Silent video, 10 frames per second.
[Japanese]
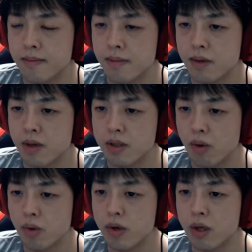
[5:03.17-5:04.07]
りあえず
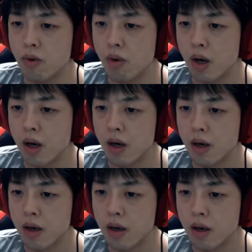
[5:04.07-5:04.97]
奥行こうか。
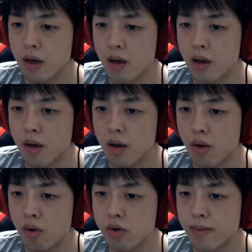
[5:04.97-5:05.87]

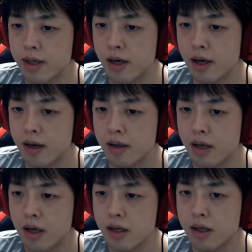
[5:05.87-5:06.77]
奥まだ
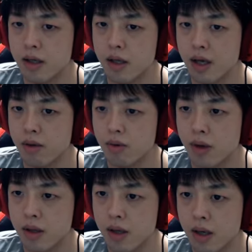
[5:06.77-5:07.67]
ね、行ってないところあっ
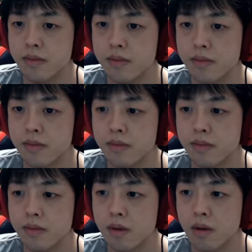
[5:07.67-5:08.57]
たからね。
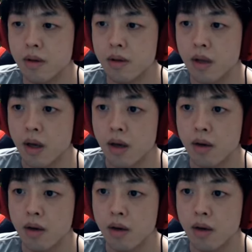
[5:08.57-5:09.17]
で、